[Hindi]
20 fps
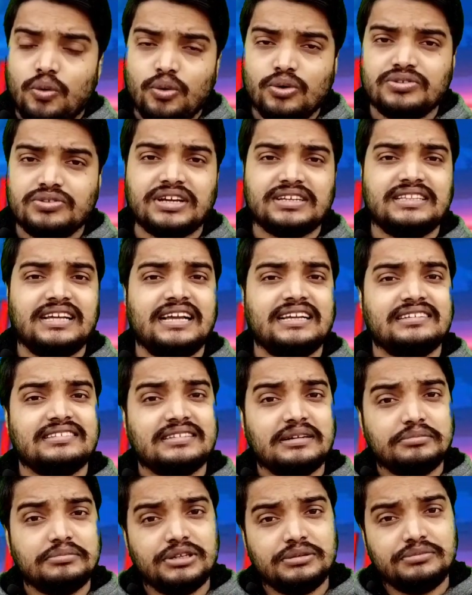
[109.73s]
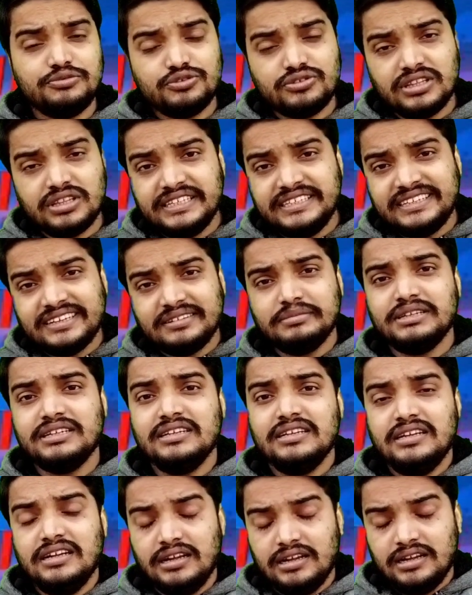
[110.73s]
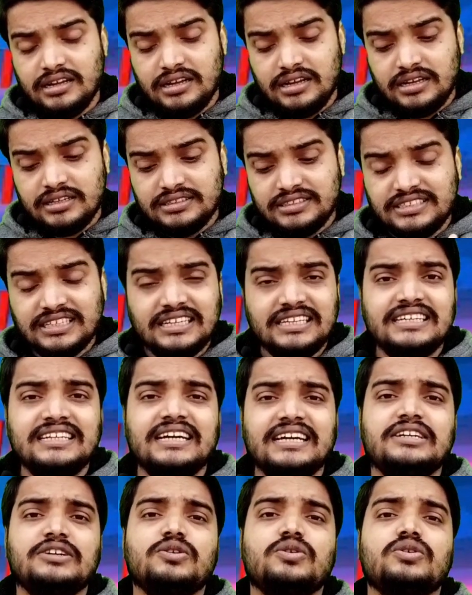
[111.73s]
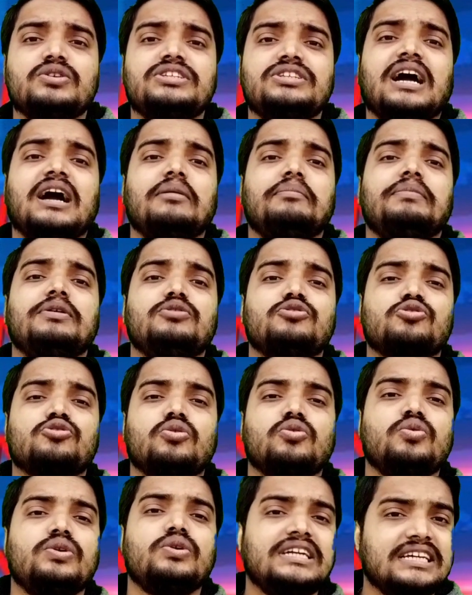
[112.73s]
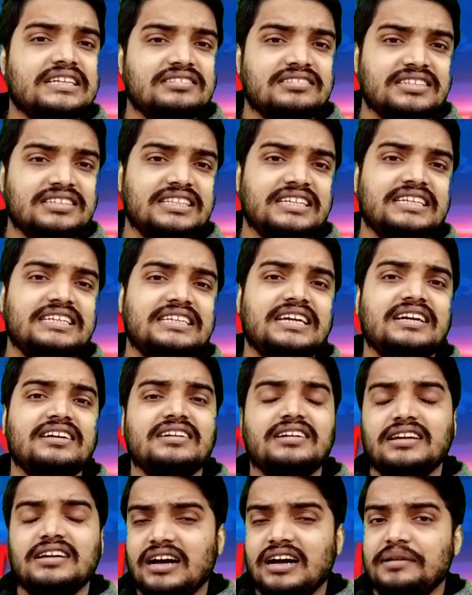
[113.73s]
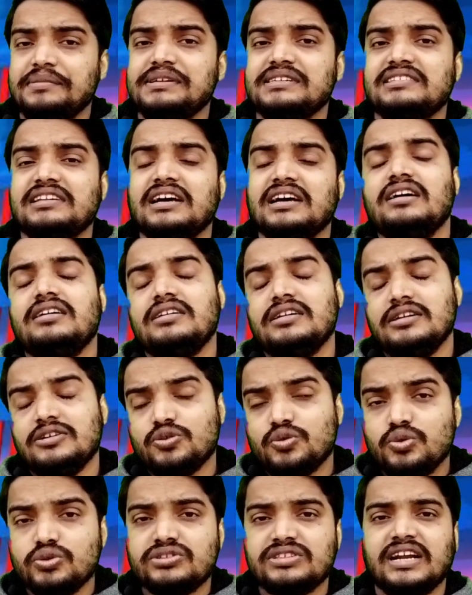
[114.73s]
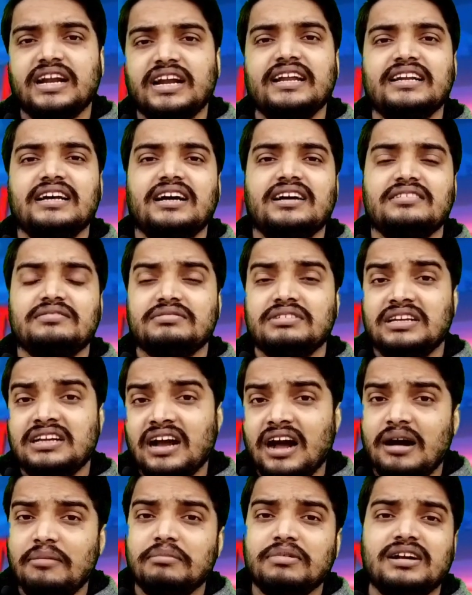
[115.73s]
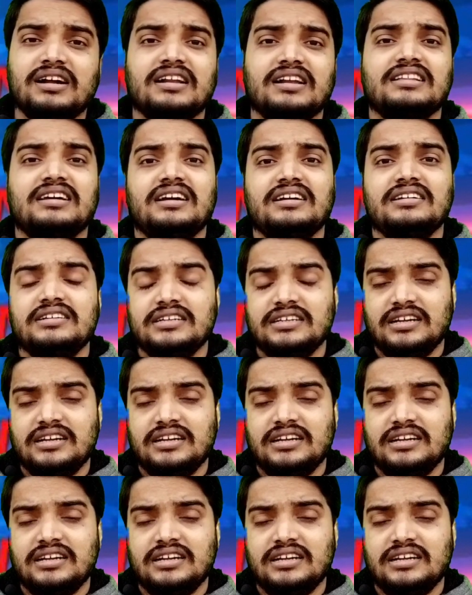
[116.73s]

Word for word: हो सकता है कि सबनम उस लीडर में चली गई हो जहाँ पे उसको कोई टेंशन नहीं है हमेशा खुश रहना काम करना